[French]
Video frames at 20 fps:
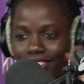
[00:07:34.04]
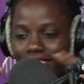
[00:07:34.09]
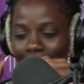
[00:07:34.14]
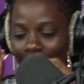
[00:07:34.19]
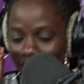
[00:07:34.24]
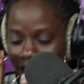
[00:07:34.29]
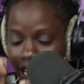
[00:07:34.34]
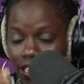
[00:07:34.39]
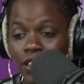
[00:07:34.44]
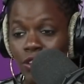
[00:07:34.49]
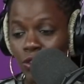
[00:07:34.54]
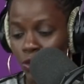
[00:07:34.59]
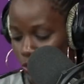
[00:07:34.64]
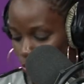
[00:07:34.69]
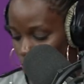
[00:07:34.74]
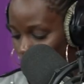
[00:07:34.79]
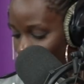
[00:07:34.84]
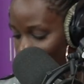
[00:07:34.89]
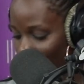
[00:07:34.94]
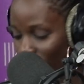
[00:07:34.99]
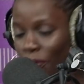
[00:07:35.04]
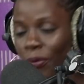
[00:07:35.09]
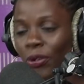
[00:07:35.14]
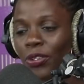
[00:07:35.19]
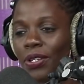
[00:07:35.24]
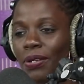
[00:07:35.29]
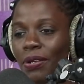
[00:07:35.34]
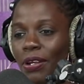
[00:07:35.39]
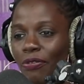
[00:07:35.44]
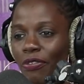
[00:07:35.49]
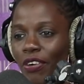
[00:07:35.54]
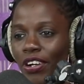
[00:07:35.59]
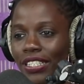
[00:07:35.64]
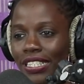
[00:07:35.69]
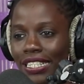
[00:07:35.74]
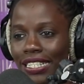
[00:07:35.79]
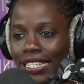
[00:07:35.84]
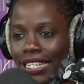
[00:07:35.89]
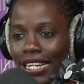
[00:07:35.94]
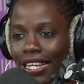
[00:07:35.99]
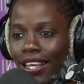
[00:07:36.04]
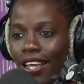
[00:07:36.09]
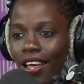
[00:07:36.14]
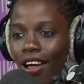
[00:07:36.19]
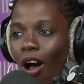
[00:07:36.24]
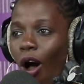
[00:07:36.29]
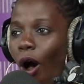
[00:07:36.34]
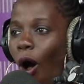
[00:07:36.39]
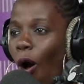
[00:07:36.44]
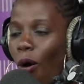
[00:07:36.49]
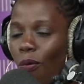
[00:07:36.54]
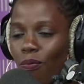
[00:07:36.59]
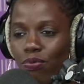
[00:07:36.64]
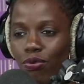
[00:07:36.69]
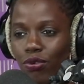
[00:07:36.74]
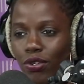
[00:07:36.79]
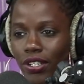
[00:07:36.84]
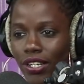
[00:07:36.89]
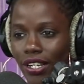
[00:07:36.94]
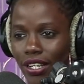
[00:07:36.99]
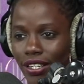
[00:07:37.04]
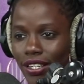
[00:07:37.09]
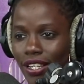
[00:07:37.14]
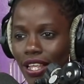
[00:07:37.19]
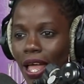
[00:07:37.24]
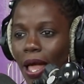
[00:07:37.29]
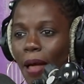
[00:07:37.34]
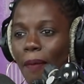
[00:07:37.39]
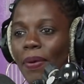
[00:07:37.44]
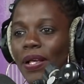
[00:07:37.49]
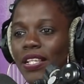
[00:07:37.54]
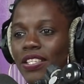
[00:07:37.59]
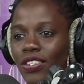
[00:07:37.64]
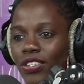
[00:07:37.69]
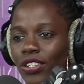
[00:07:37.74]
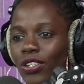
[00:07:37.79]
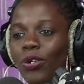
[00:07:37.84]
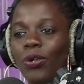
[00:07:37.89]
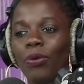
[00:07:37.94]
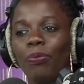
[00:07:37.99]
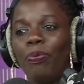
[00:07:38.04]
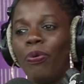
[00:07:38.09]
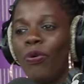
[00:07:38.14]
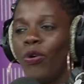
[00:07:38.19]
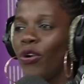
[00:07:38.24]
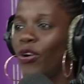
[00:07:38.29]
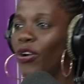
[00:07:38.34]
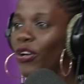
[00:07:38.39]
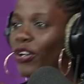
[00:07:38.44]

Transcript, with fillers: C'est-à-dire, le son là dans mon téléphone, il est en boucle. Parce que pour